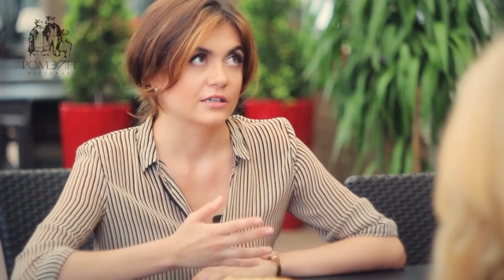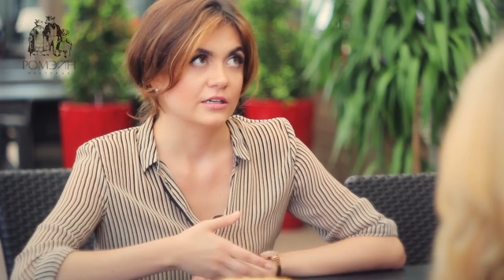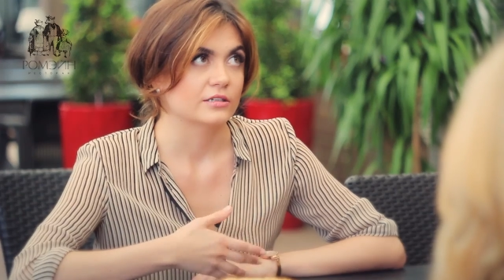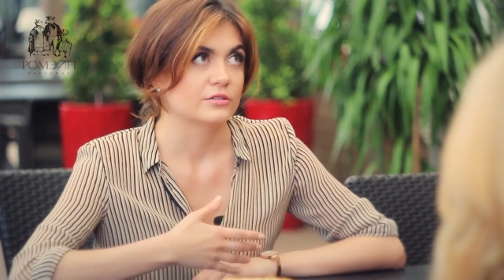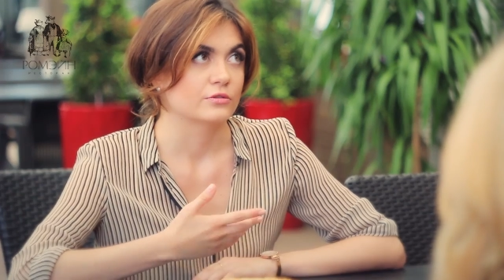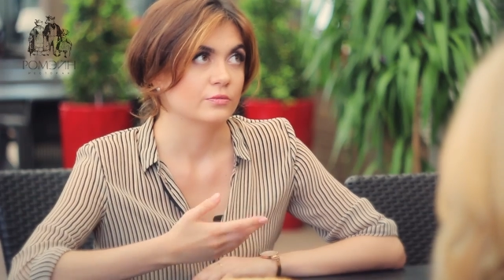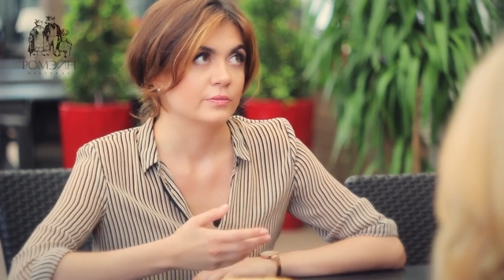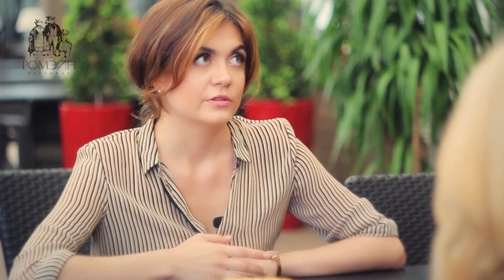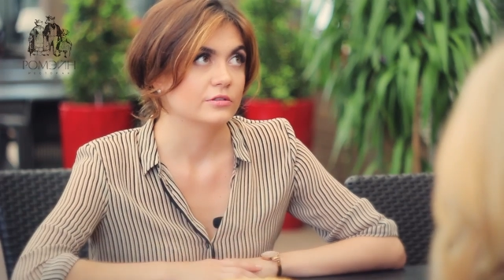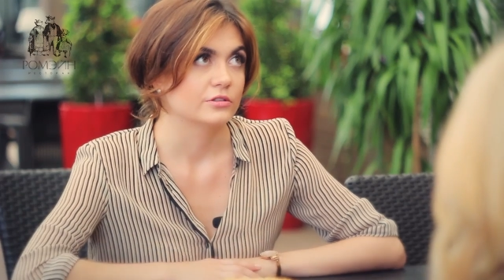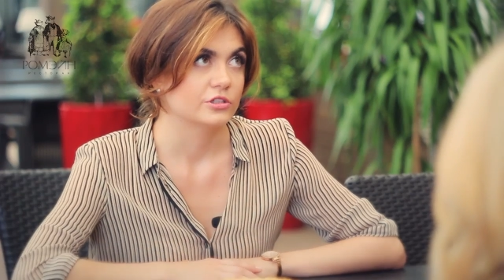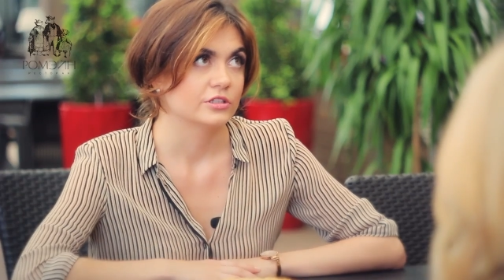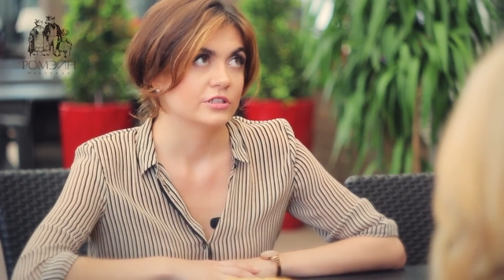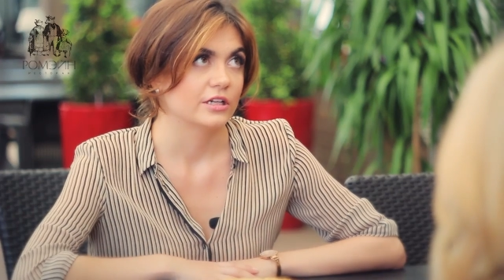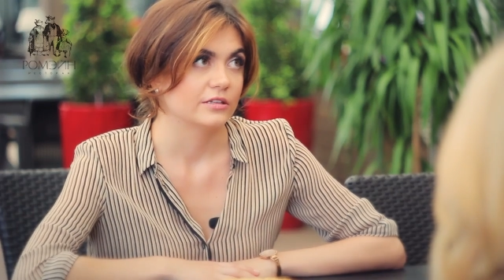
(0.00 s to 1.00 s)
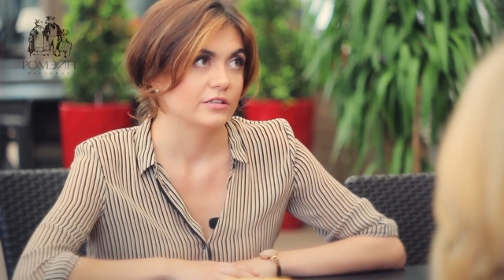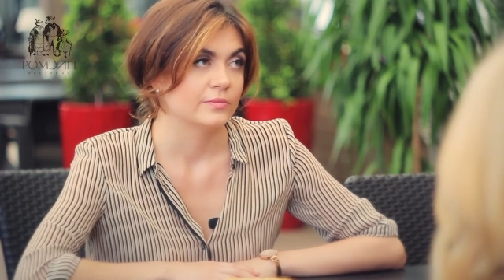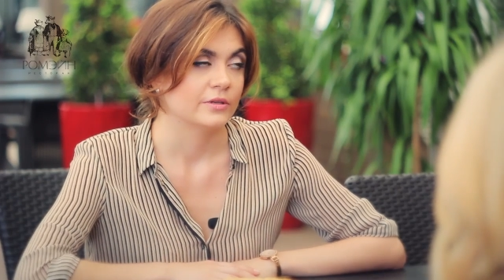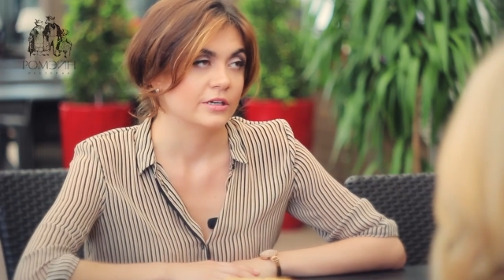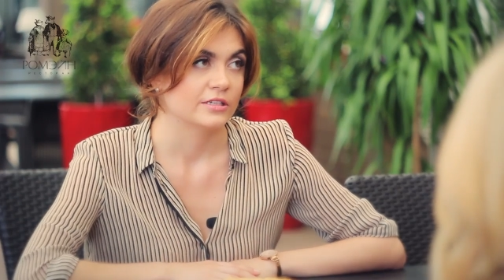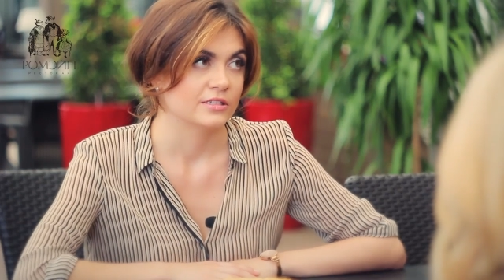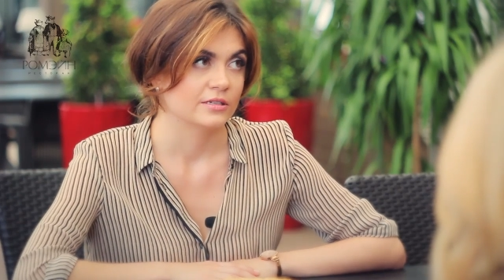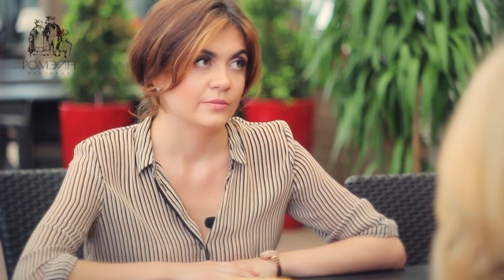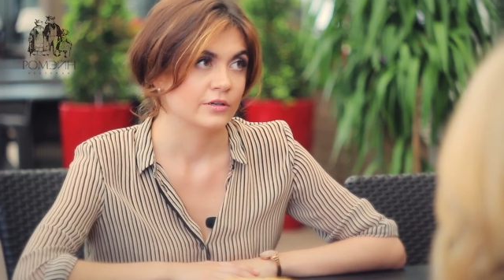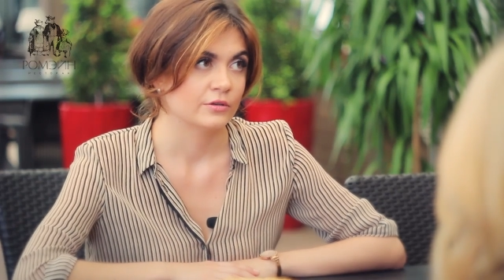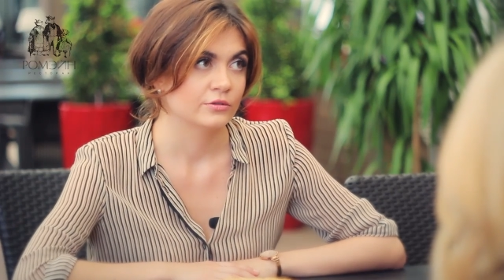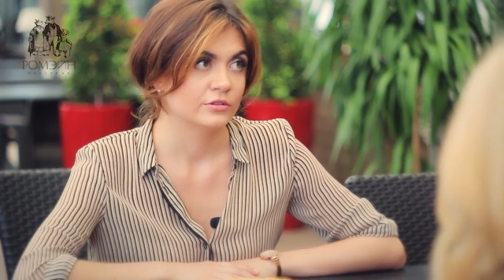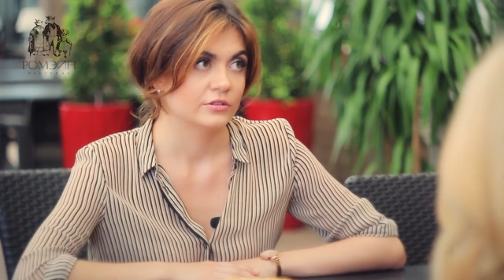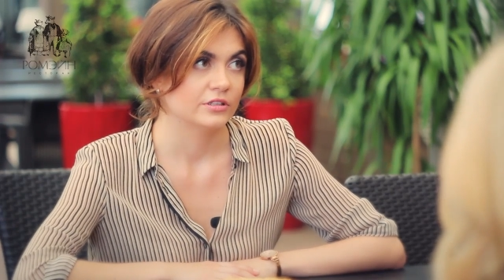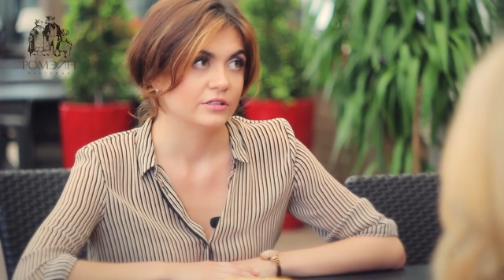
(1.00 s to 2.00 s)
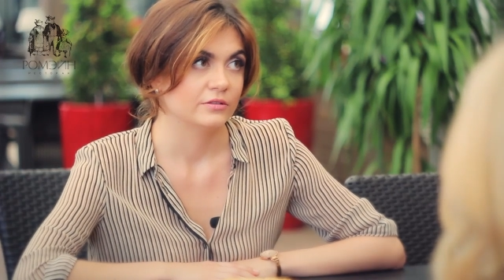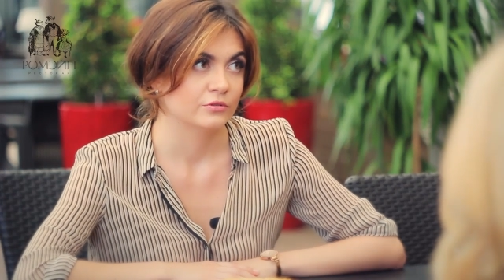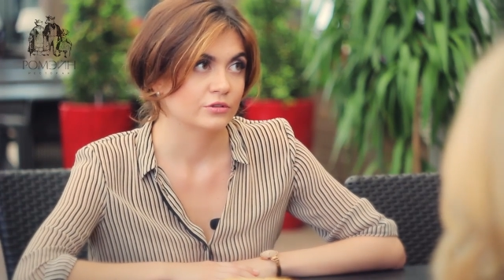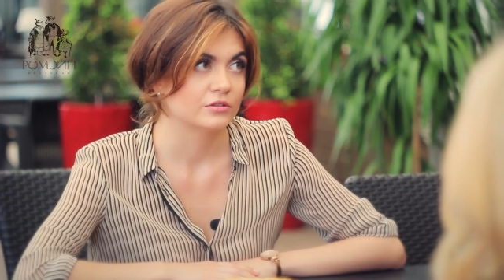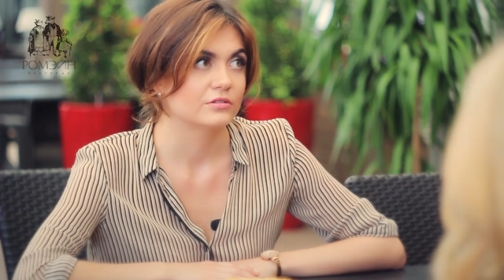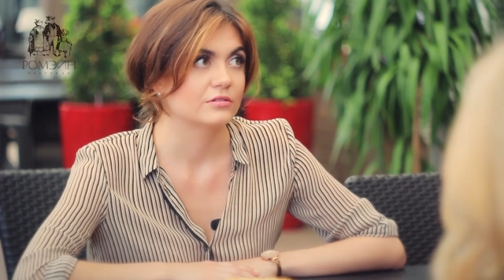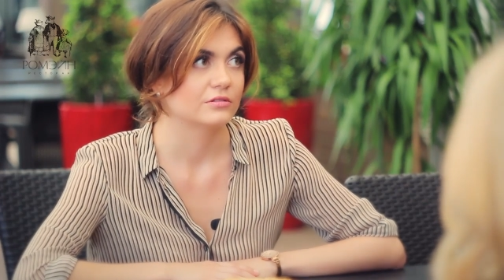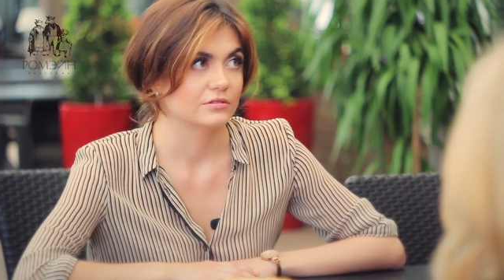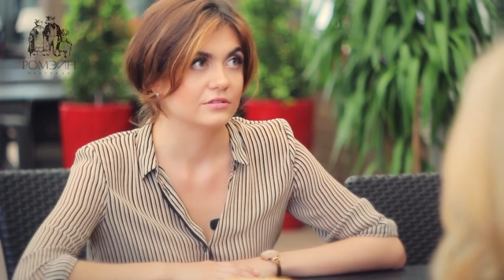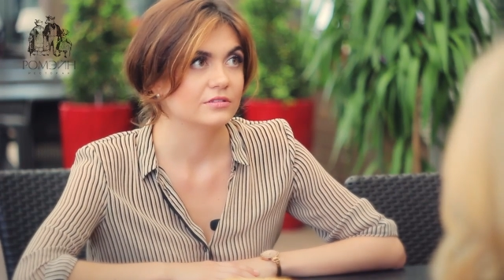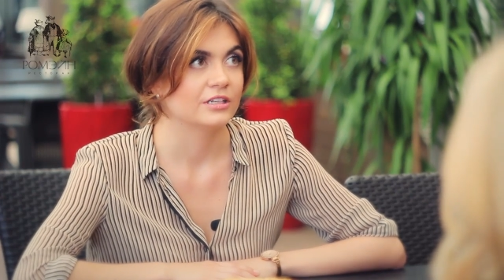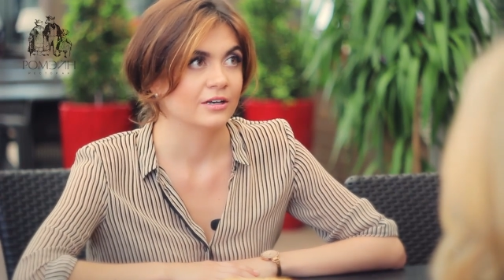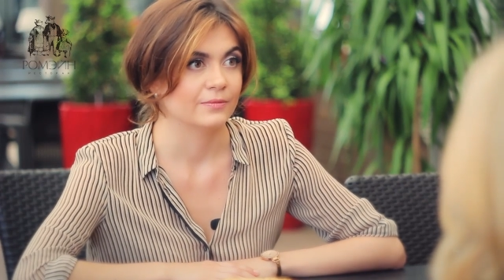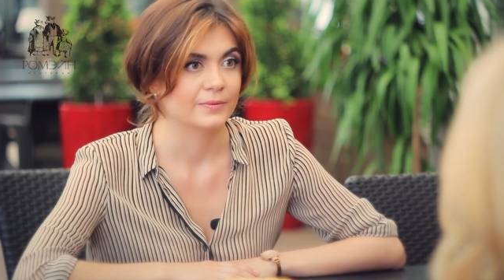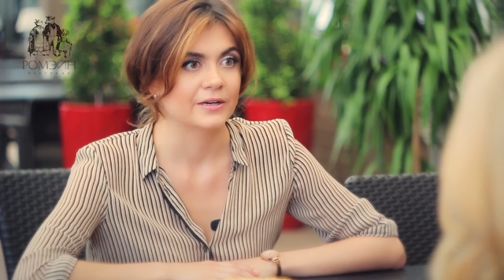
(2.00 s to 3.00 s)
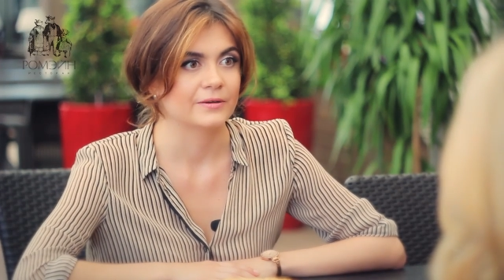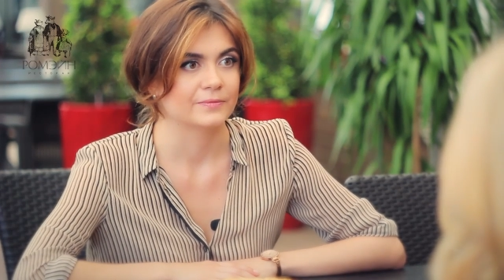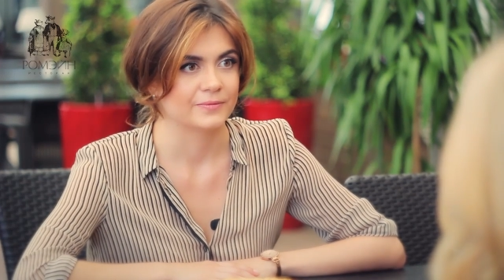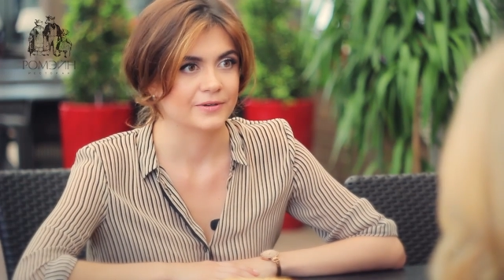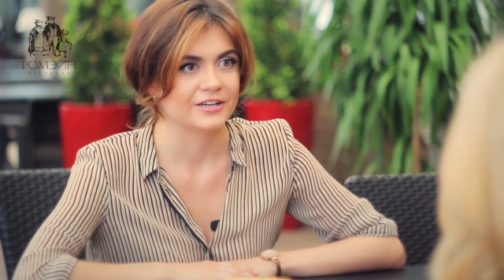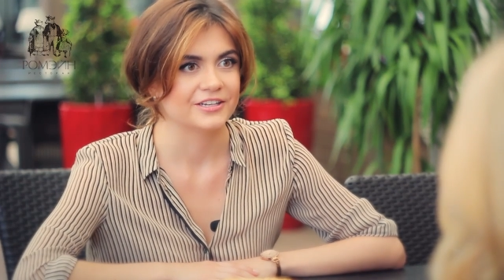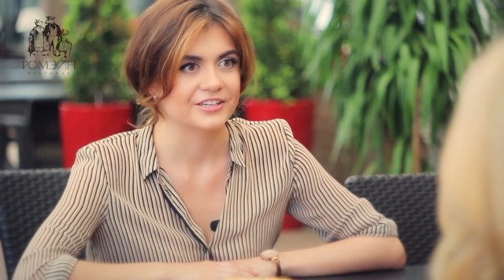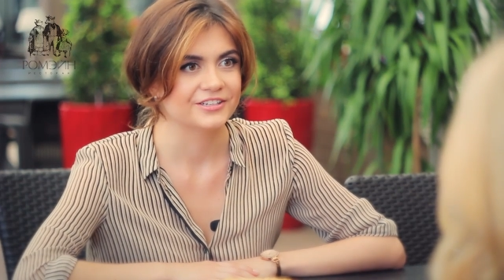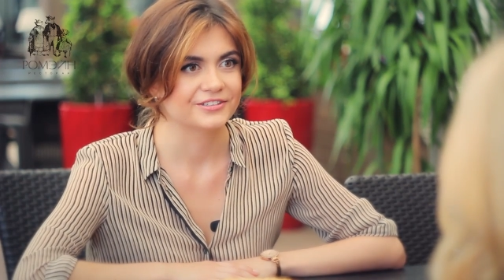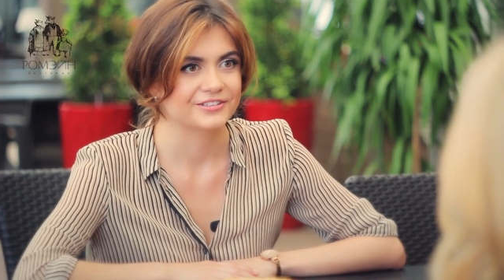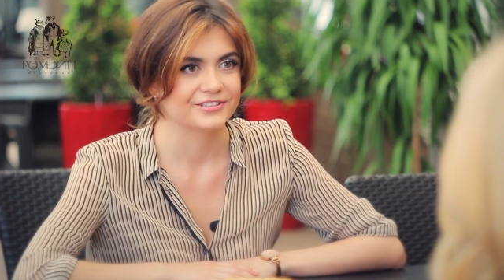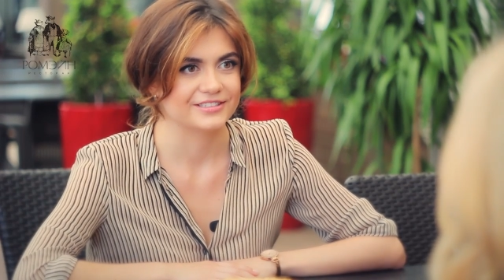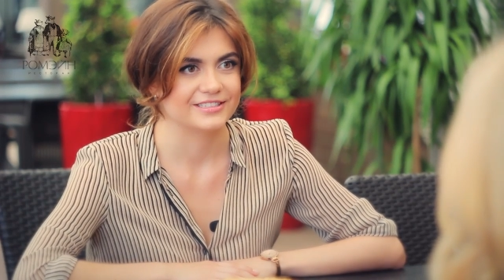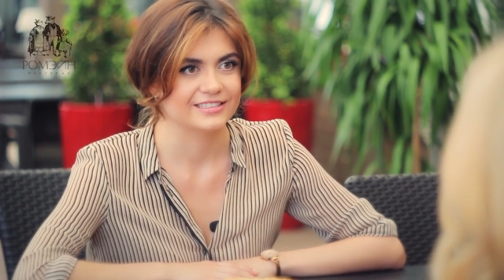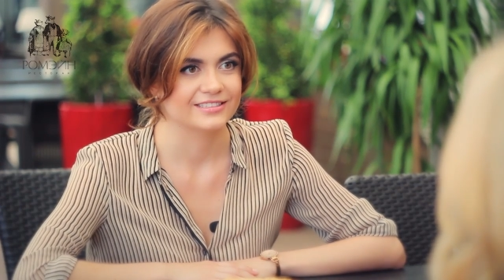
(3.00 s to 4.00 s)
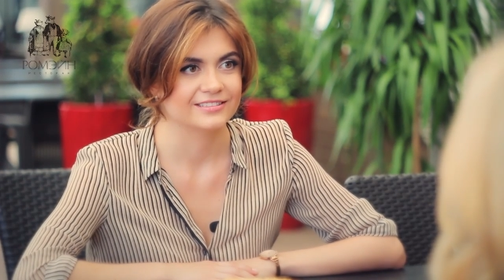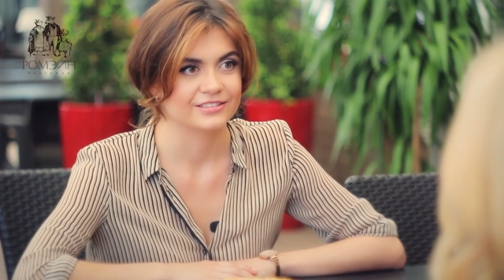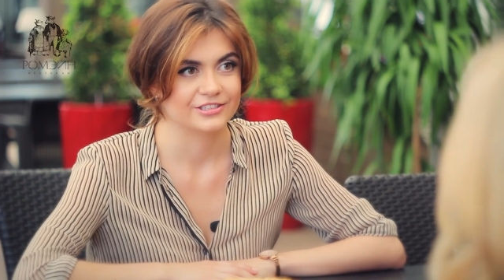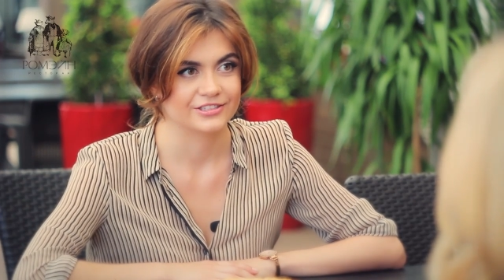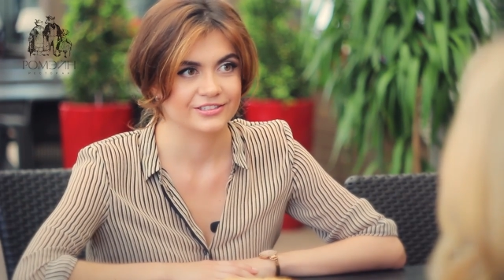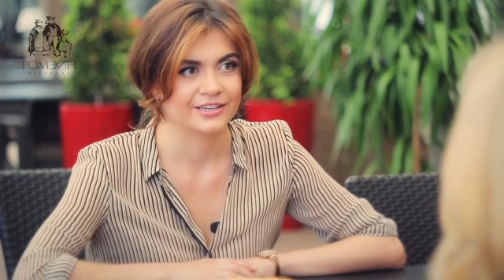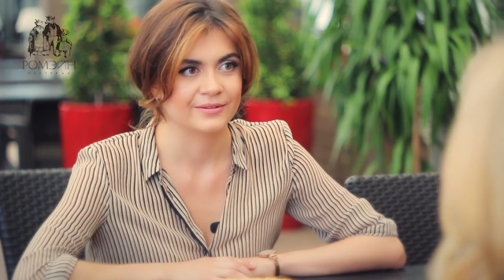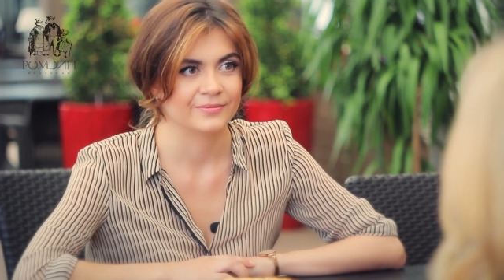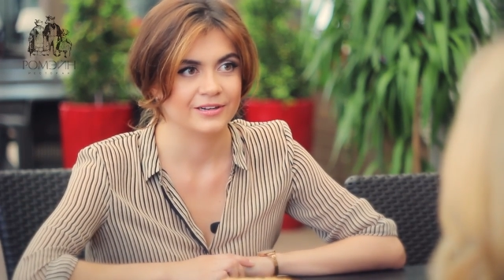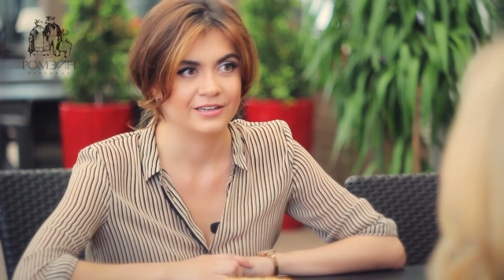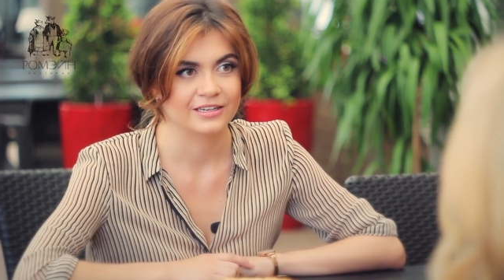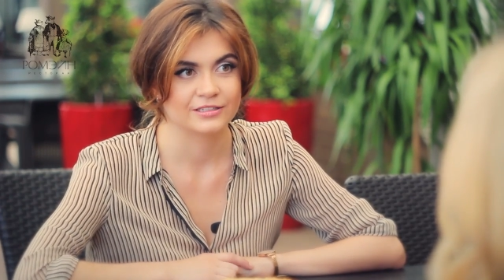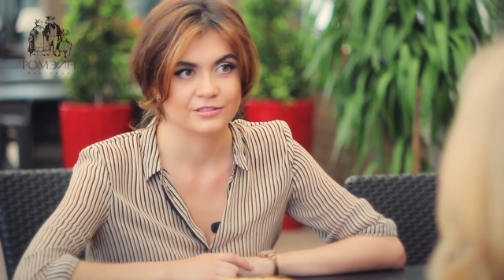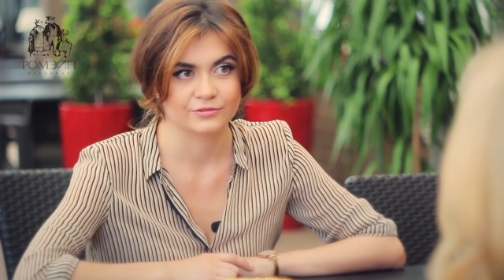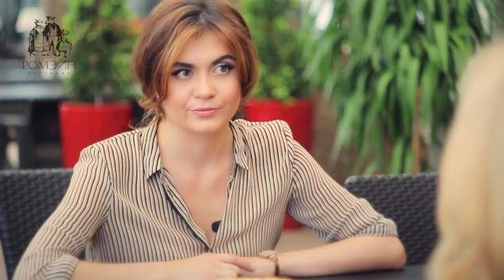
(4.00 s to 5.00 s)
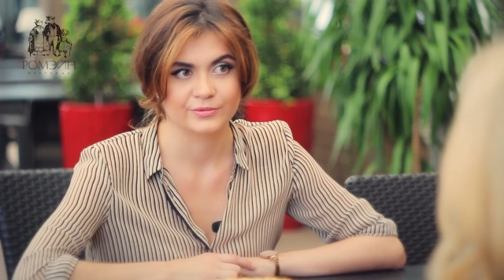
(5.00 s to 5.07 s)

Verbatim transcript: как раз Рубин начинал набирать обороты, и вот я прям прониклась и начала болеть.